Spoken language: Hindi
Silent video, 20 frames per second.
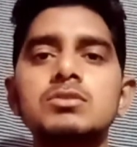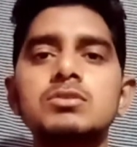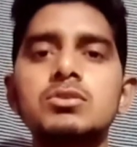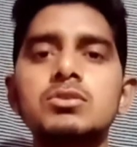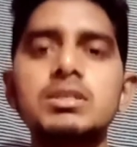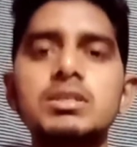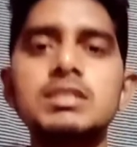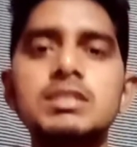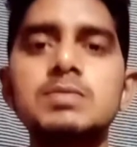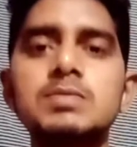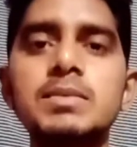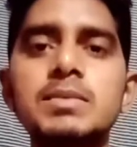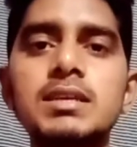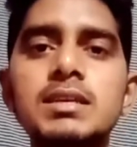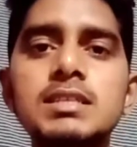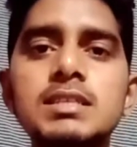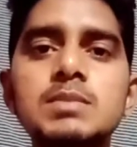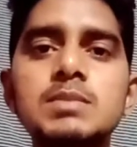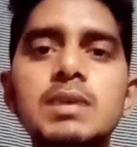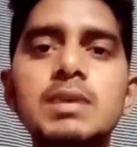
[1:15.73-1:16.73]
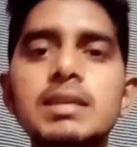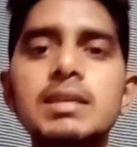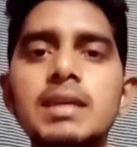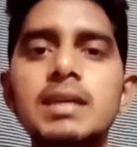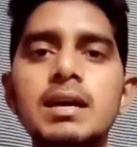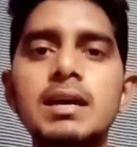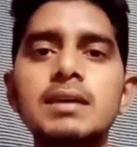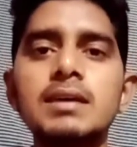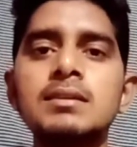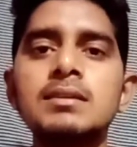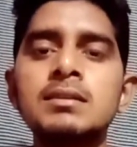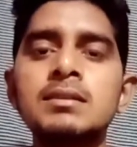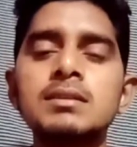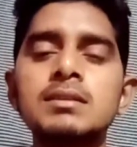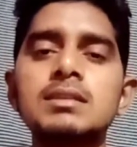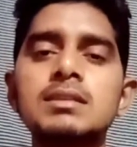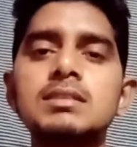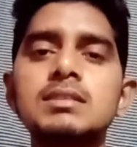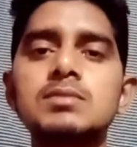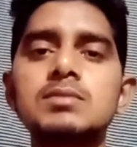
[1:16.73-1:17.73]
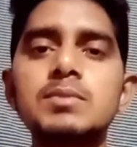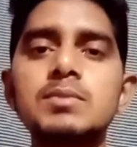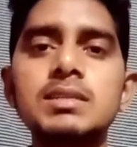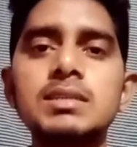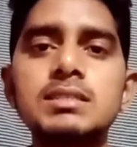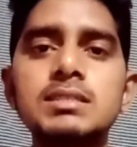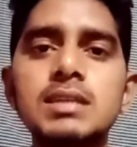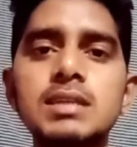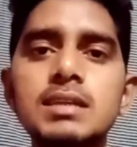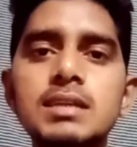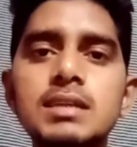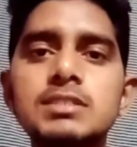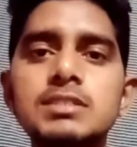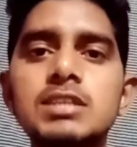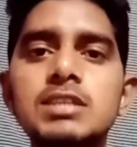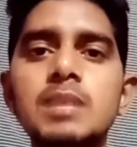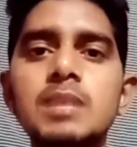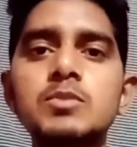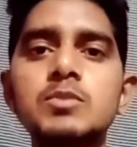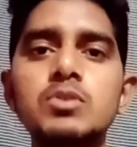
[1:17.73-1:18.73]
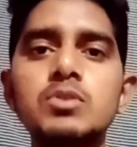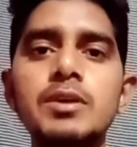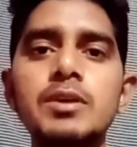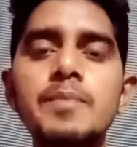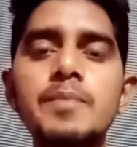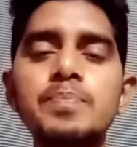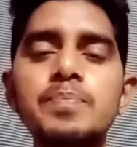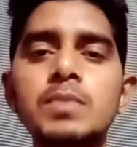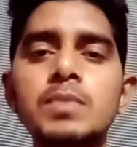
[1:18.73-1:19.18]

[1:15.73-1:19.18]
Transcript: जो कि इसमें इस बार क्या है इसमें इसका एग्ज़ाम जो है